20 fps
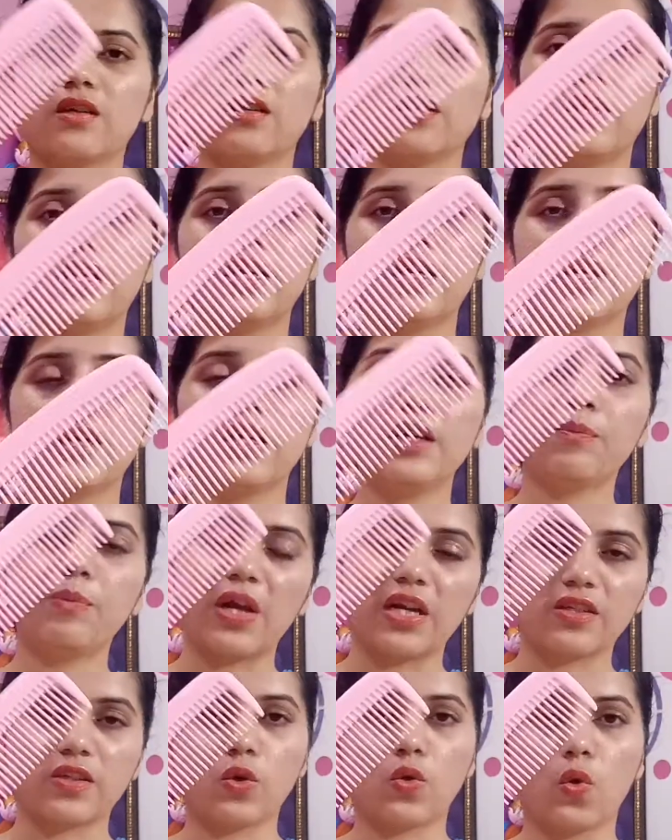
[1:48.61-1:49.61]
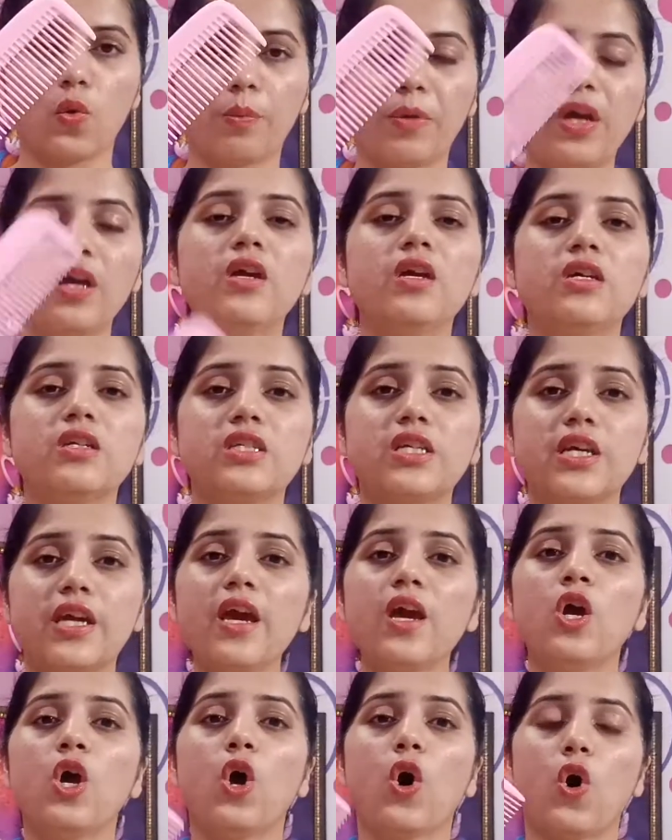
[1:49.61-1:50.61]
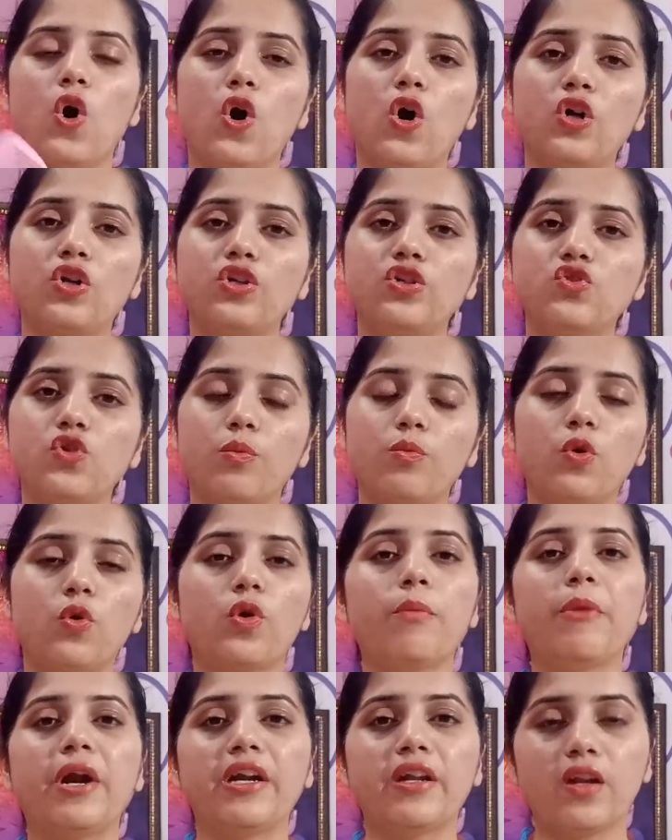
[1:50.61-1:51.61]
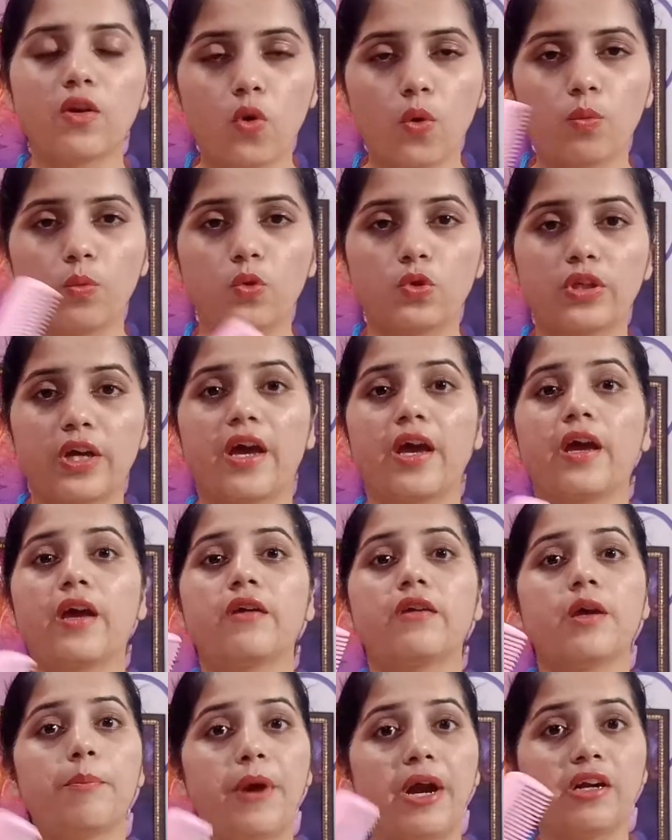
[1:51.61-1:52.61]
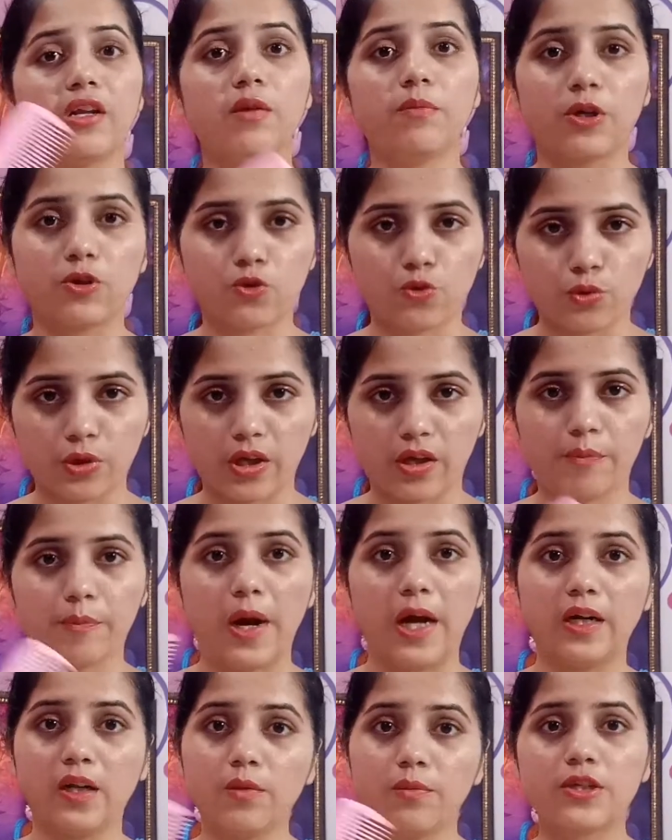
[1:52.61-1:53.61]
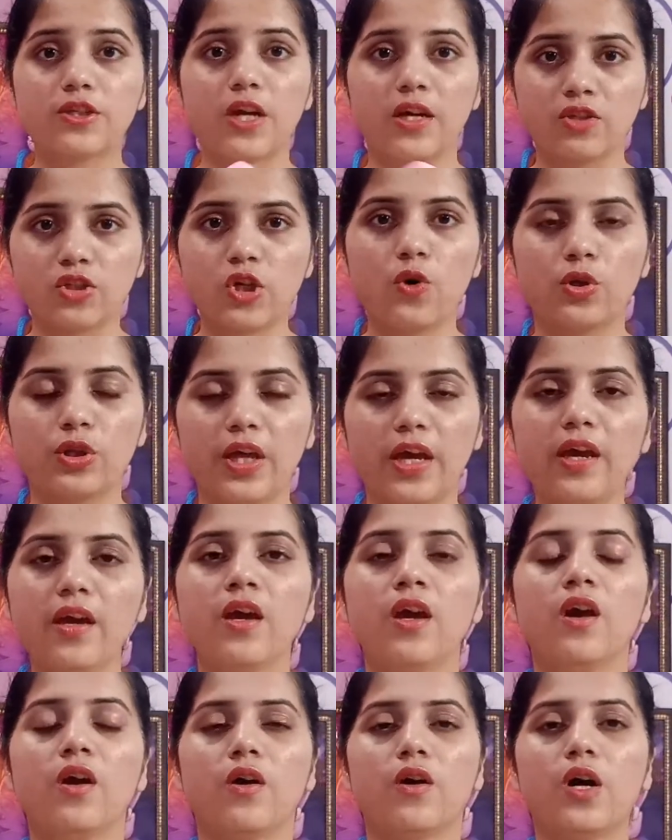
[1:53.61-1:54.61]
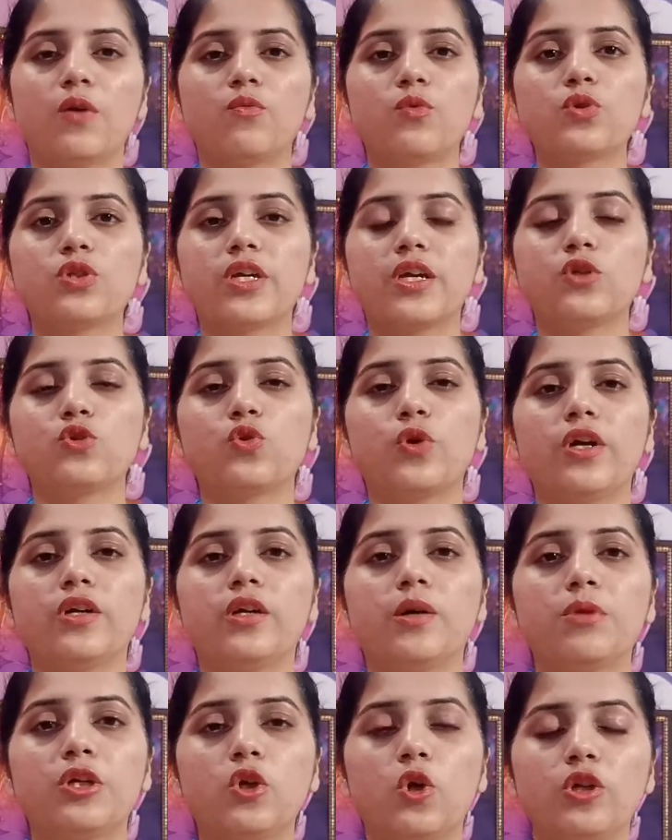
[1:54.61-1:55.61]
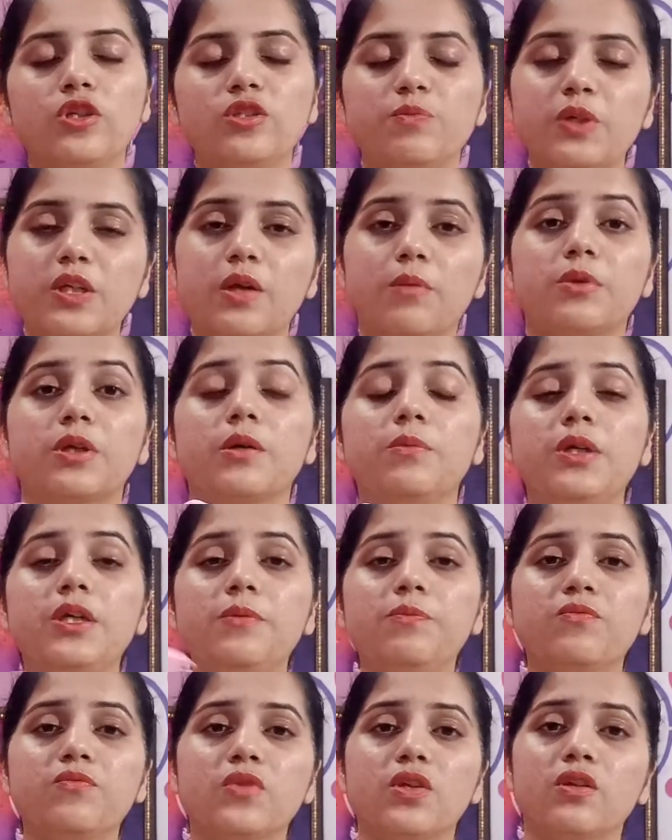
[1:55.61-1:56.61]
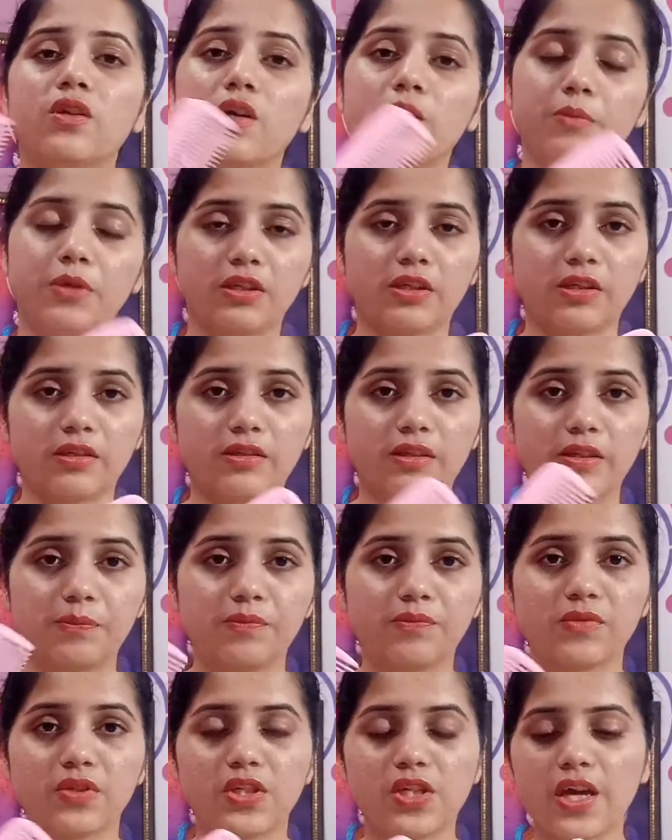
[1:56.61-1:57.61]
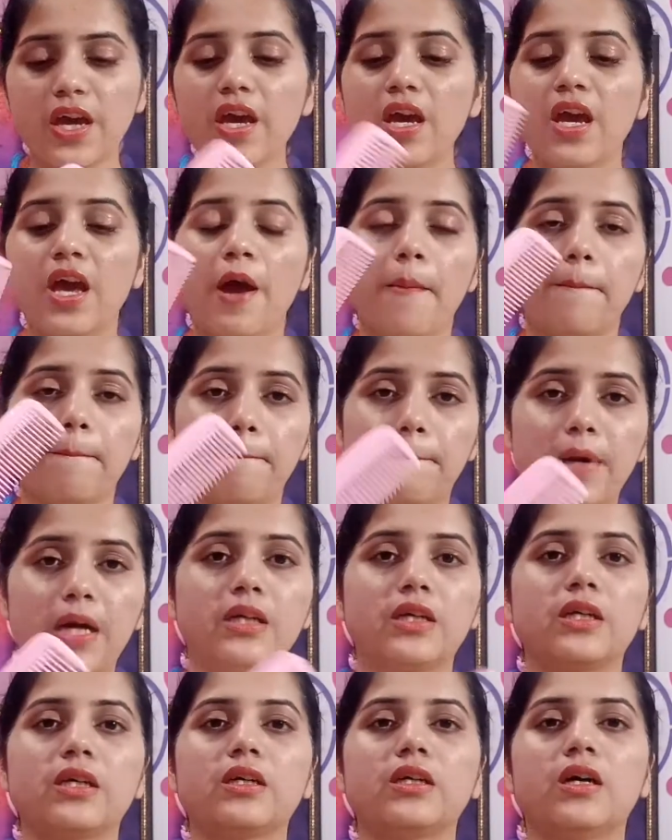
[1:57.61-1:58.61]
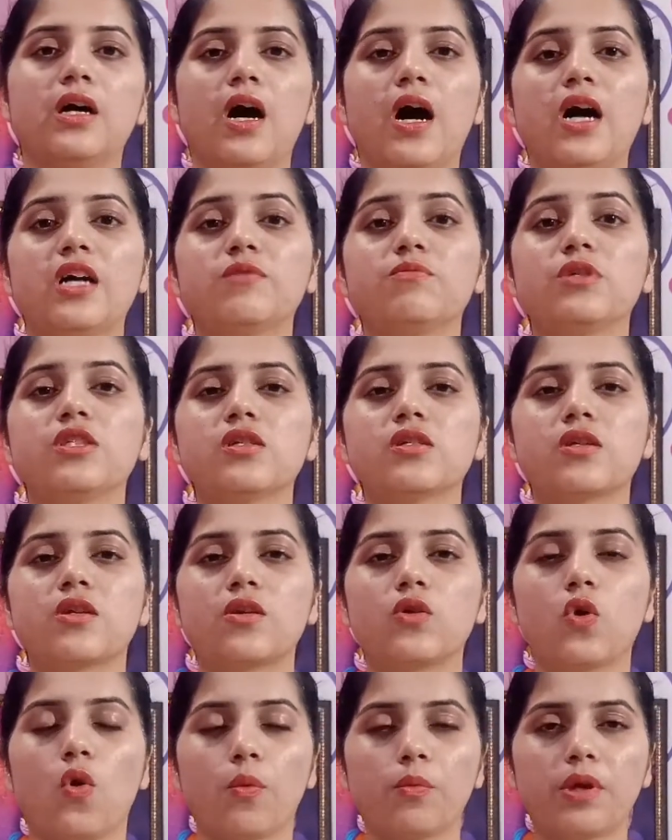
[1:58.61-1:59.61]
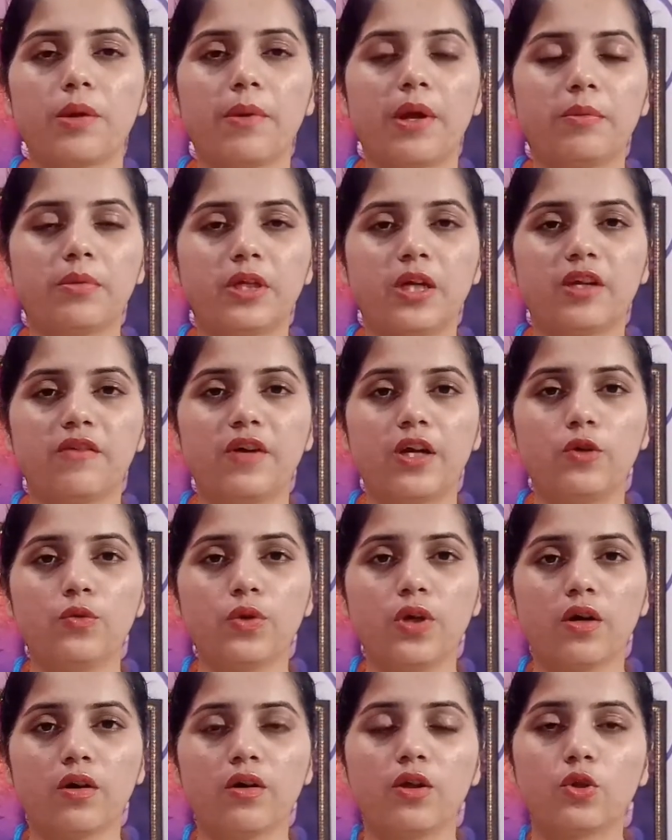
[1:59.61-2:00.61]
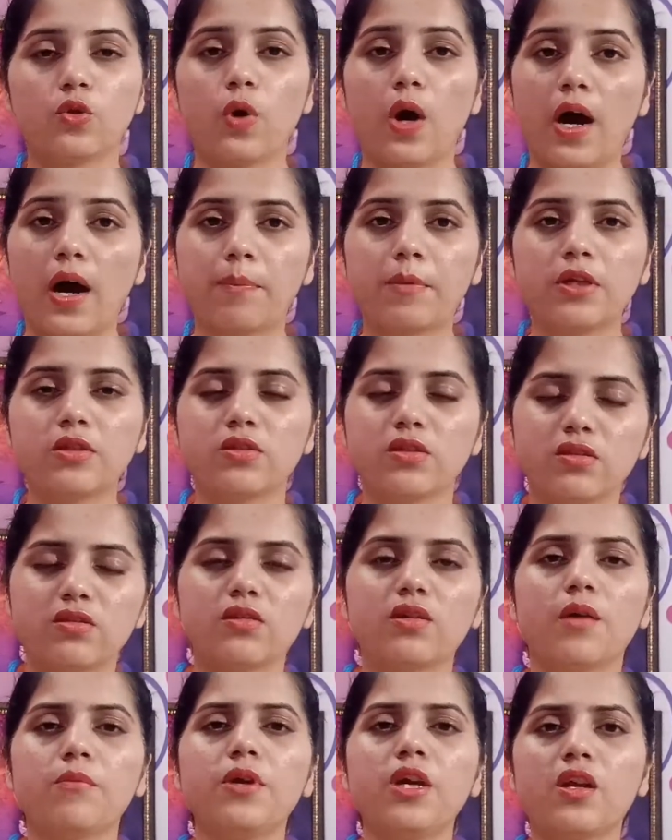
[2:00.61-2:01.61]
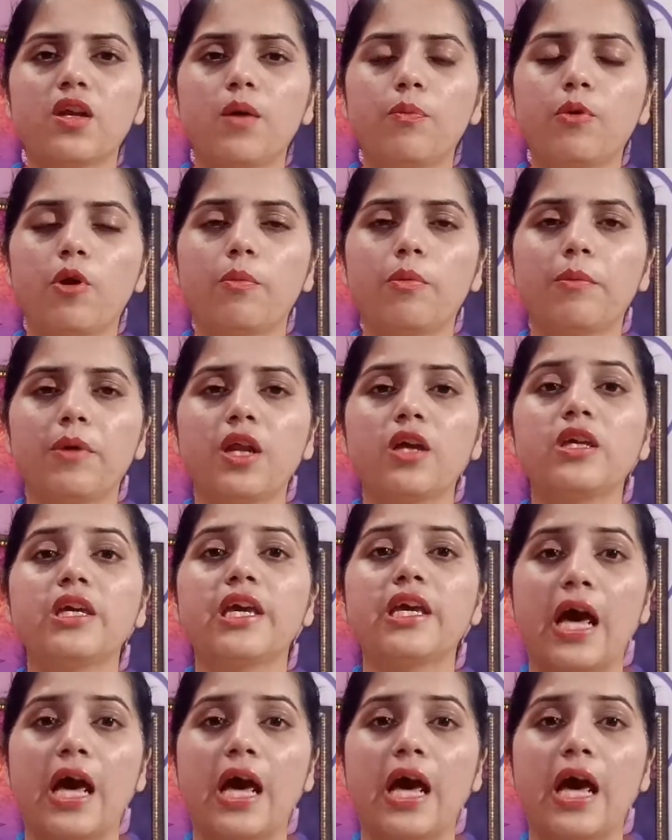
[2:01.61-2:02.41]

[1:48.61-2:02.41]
तरीके की प्लास्टिक कोम है ठीक है और जो हम लोग का मेटल कोम होता है या पैडल ब्रश होता है पैडल ब्रश अच्छा होता है उसे जो है डर्माटोलॉजी भी कभी कभी रिकमेंड करते हैं ठीक है बट आज मैं जिस कॉम के बारे में बताने वाली हूँ ना तो आपका जितना भी हेयर का प्रॉब्लम है ना ये